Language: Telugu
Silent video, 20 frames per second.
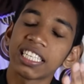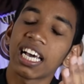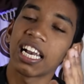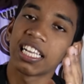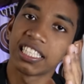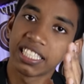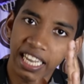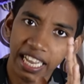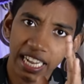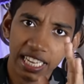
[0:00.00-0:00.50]

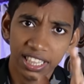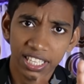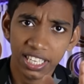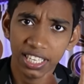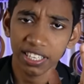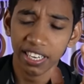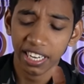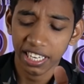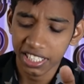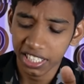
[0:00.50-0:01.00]
చాలా
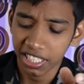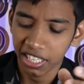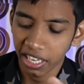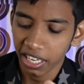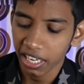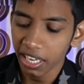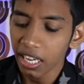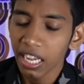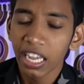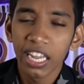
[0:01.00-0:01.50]
జాగ్రత్తగా ట్రై
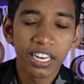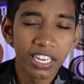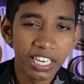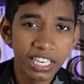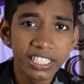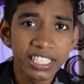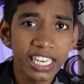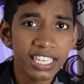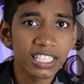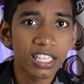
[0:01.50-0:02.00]
చేయండి
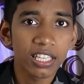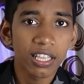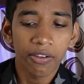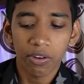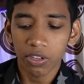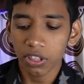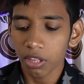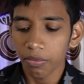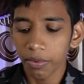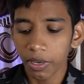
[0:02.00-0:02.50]
నేను చేస్తే
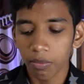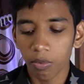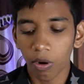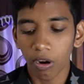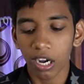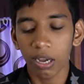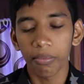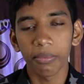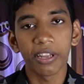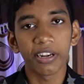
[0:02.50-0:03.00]
ఏమవుతుంది మీకు
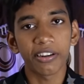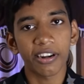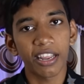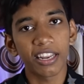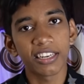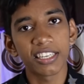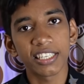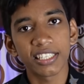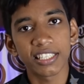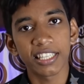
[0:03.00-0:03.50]
ఒక్క మీరు ట్రై
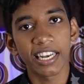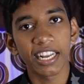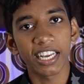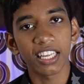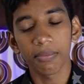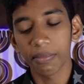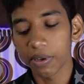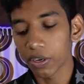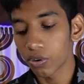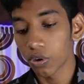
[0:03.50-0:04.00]
చేస్తేనే
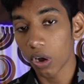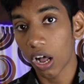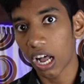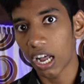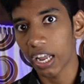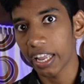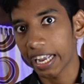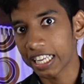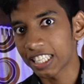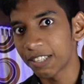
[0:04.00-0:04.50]
కదా మీకు ఆ
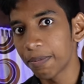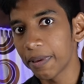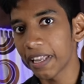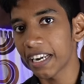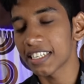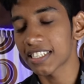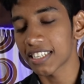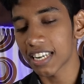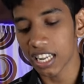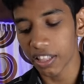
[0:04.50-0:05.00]

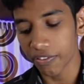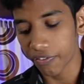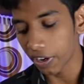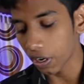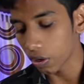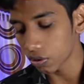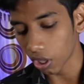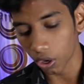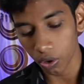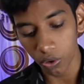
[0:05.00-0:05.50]
ఎక్స్పీరియన్స్ అన్నది
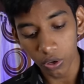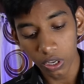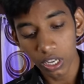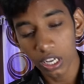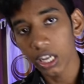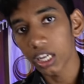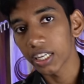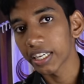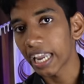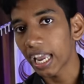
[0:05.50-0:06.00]
ఫీల్ అవుతారు
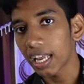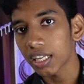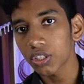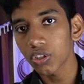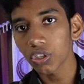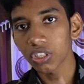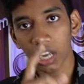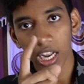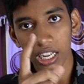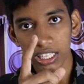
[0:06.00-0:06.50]

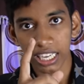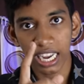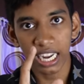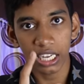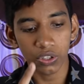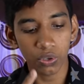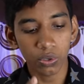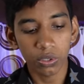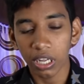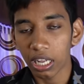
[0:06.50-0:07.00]
గ్యాస్తో చాలా
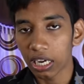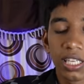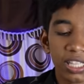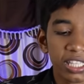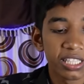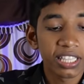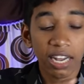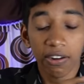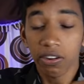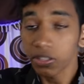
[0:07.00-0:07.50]
జాగ్రత్తగా ఉండాలి
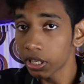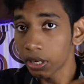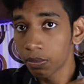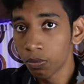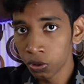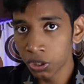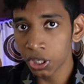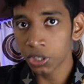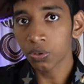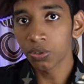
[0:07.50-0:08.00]
ఇది తర్వాత
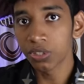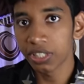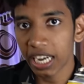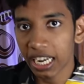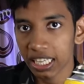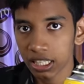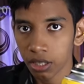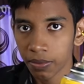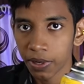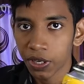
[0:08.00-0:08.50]
రిమూవ్ చేసుకుని
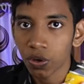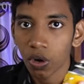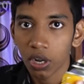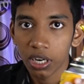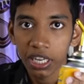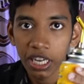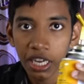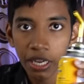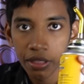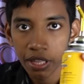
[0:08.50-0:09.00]
జాగ్రత్తగా
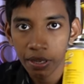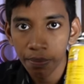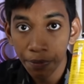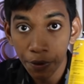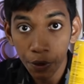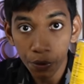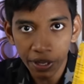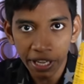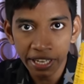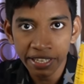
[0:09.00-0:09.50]
పెట్టుకోవాలి ఇది
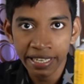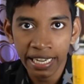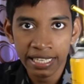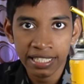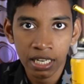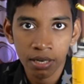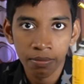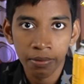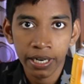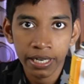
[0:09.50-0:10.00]
బ్యూటైన్
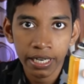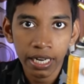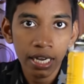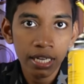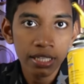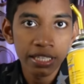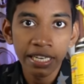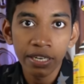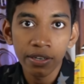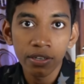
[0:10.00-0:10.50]
గ్యాస్ అనమాట
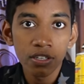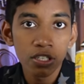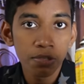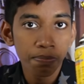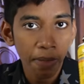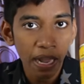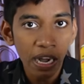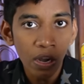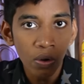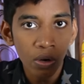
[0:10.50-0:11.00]
దీనికి
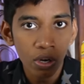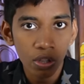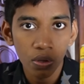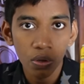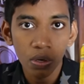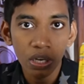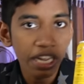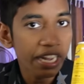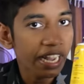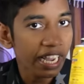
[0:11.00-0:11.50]
స్మెల్
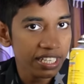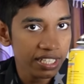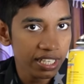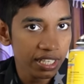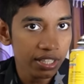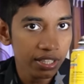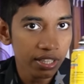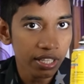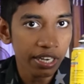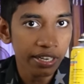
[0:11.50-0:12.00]
ఉండదు లీకేజ్
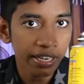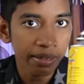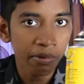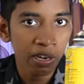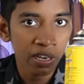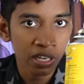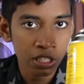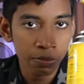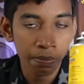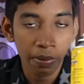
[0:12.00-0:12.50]
అయిందంటే
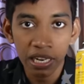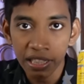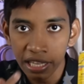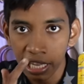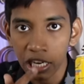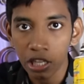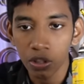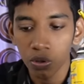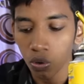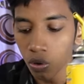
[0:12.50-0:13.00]
మనకు స్మెల్
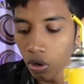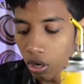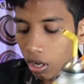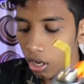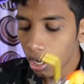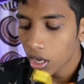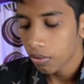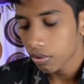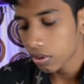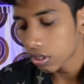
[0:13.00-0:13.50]
తెలియదు
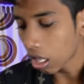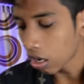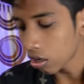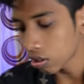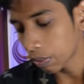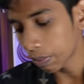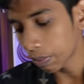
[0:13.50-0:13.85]
తర్వాత